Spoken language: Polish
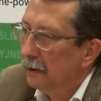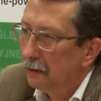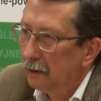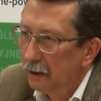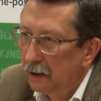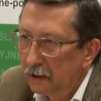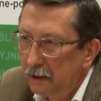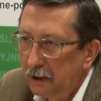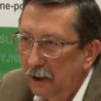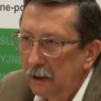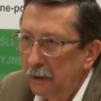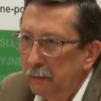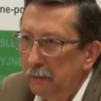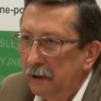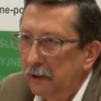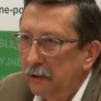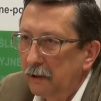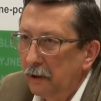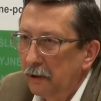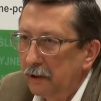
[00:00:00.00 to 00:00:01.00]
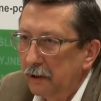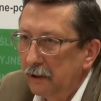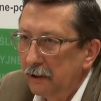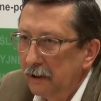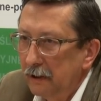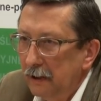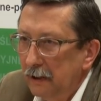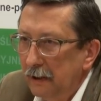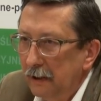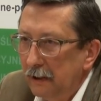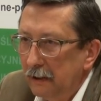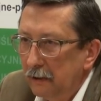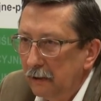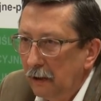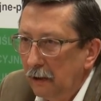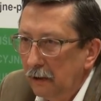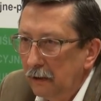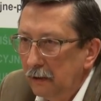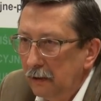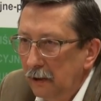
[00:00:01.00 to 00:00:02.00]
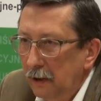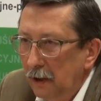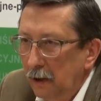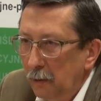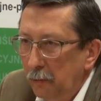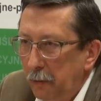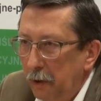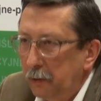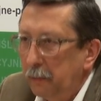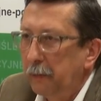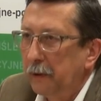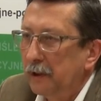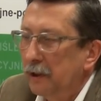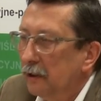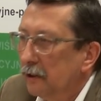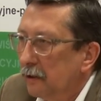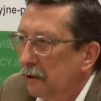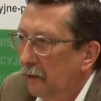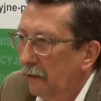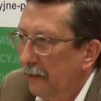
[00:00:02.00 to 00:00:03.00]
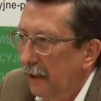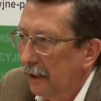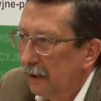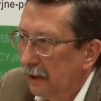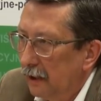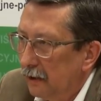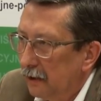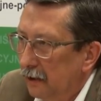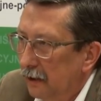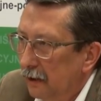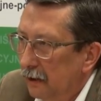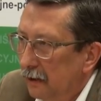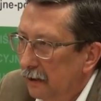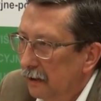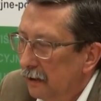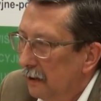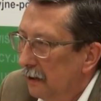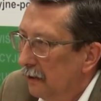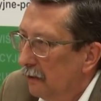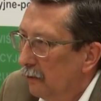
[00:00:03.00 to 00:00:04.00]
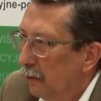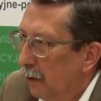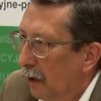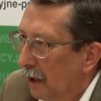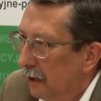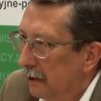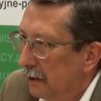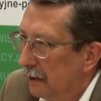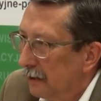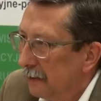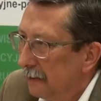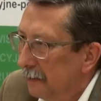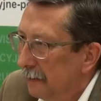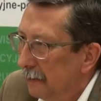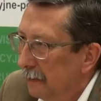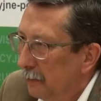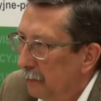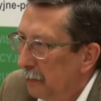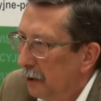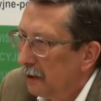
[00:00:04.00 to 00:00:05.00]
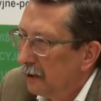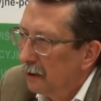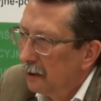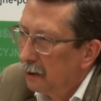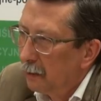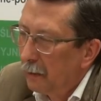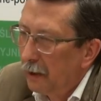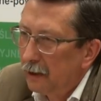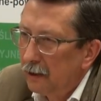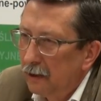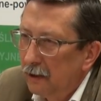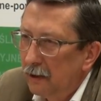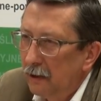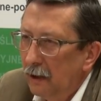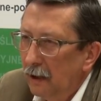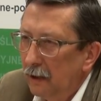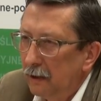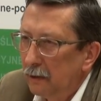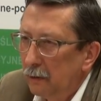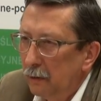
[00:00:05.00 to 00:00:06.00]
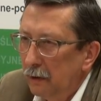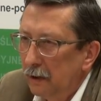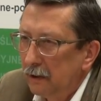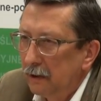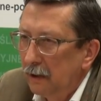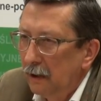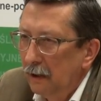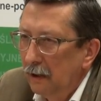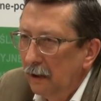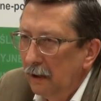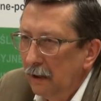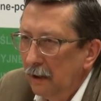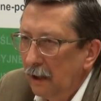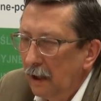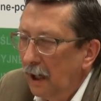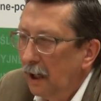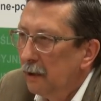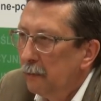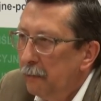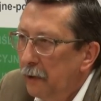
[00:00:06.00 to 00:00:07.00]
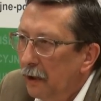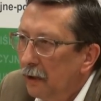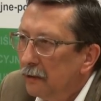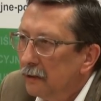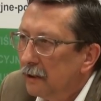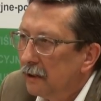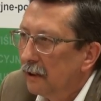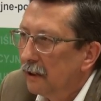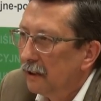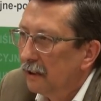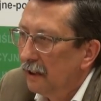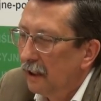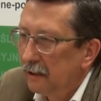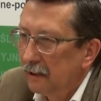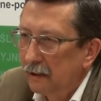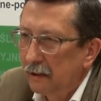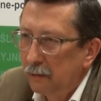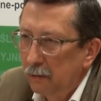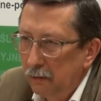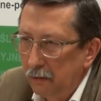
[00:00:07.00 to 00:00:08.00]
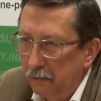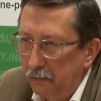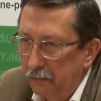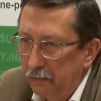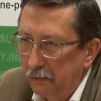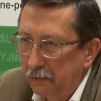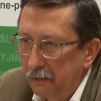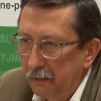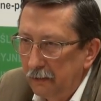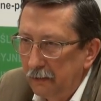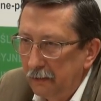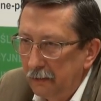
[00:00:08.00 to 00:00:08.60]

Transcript: to jesteśmy skorzy do podporządkowania się władzy. Proszę zobaczyć, ile tu jest hańbiących nas słów,